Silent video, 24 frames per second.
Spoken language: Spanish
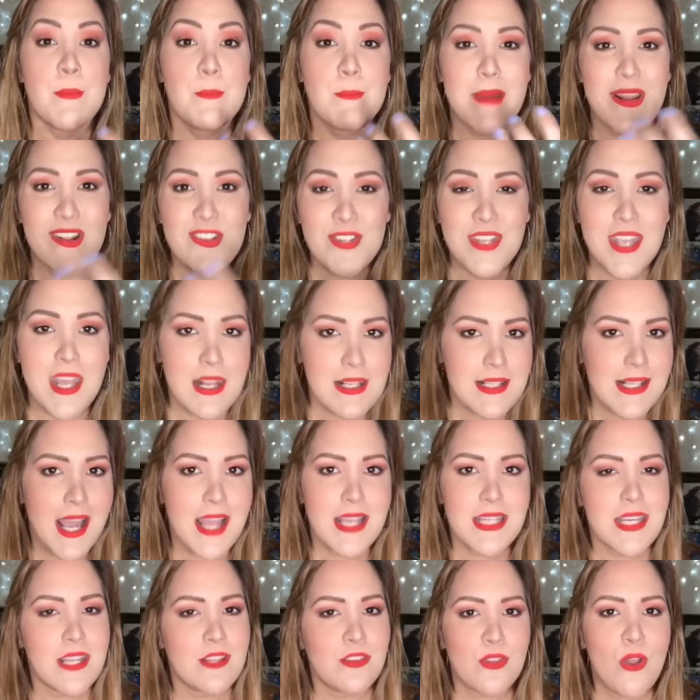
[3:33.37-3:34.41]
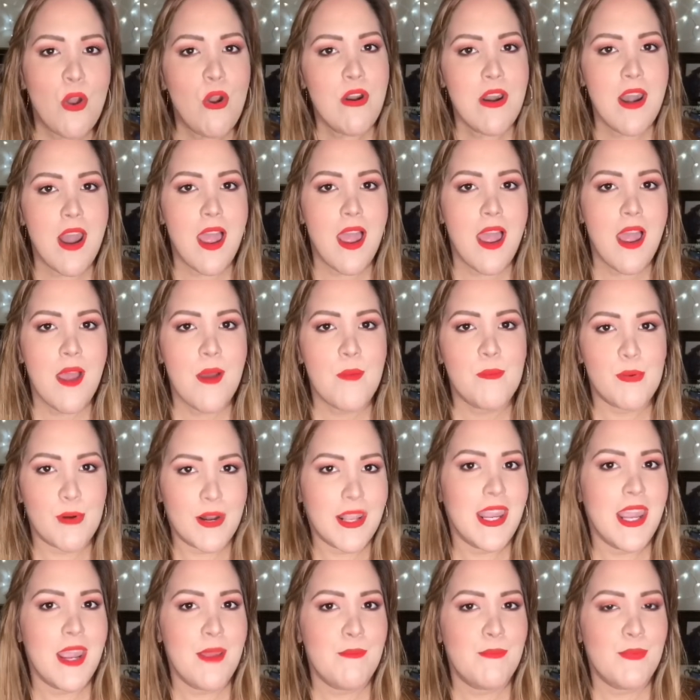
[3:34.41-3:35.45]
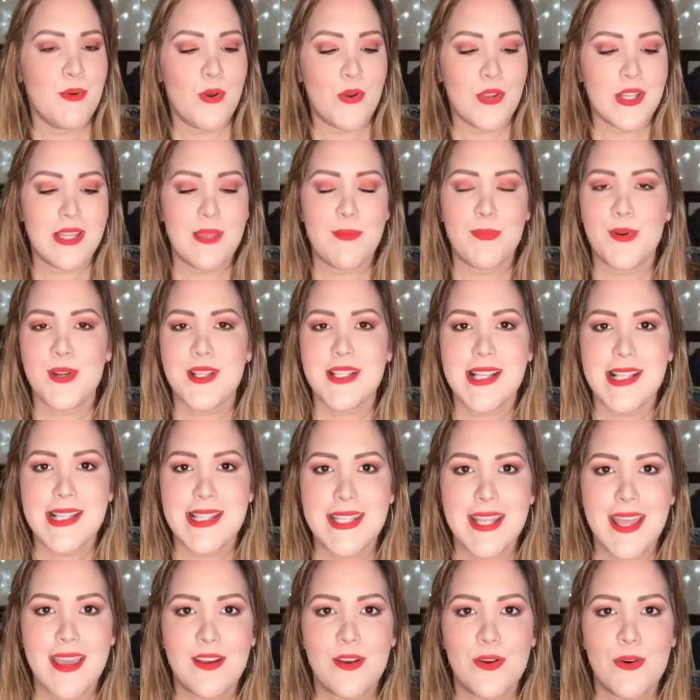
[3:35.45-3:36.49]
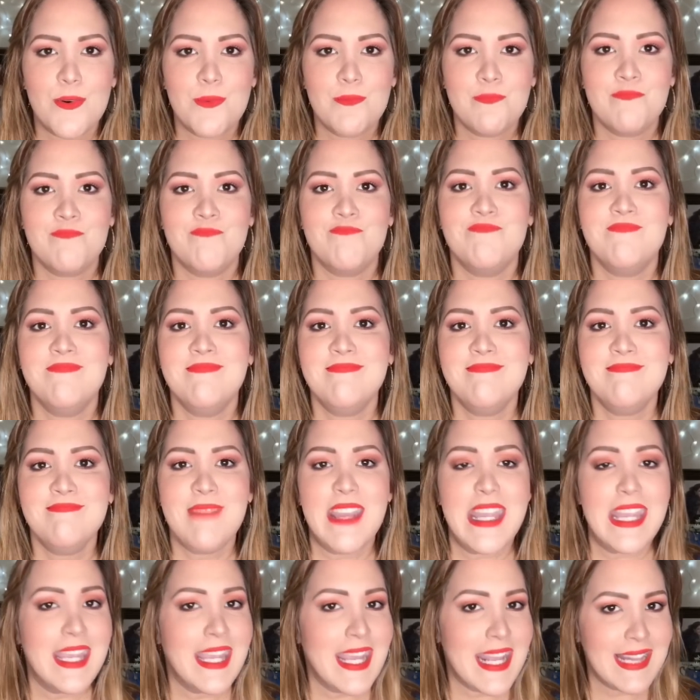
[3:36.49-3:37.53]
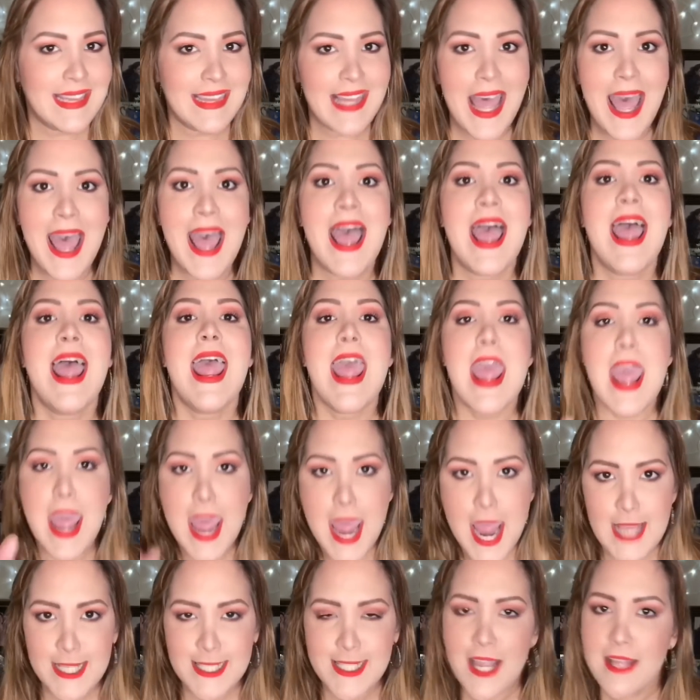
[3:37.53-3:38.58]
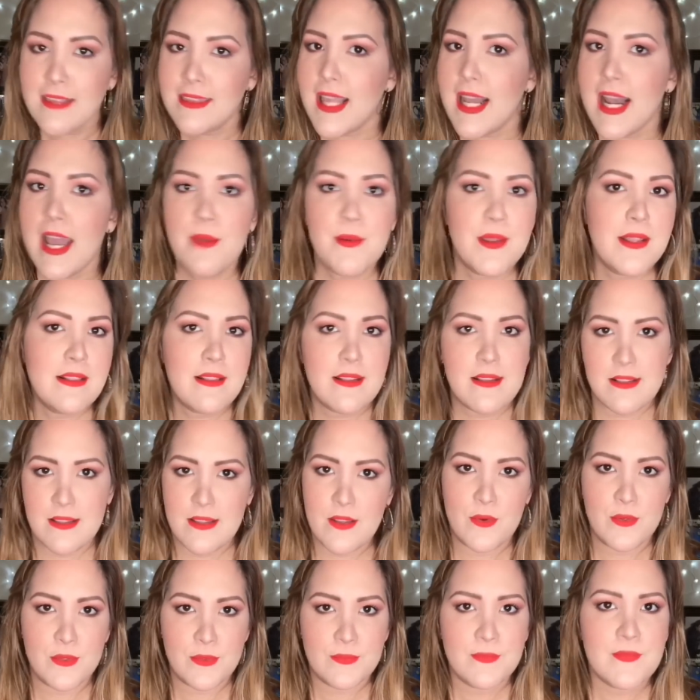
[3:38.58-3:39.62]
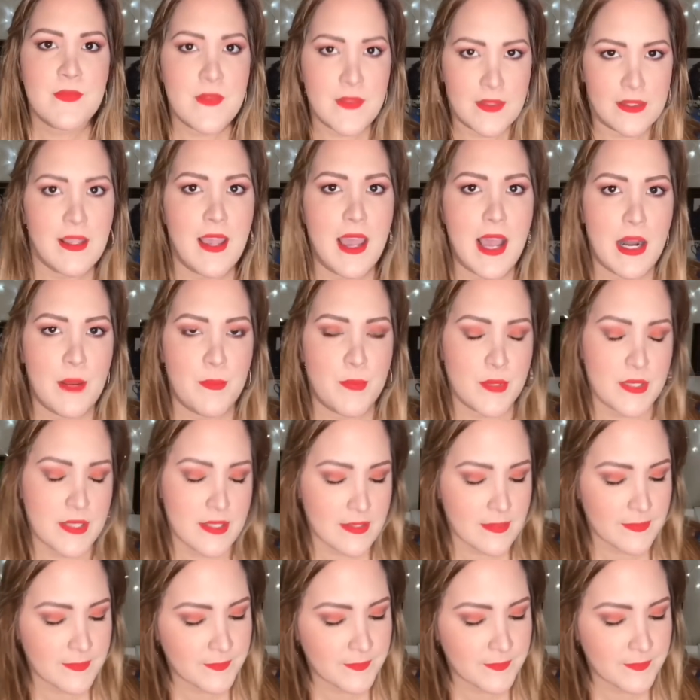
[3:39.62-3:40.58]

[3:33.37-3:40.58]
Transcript: pero si eres cachetona, por ejemplo, y te pones el saco, mmm, hijita, échate la bendición. Vale, pues.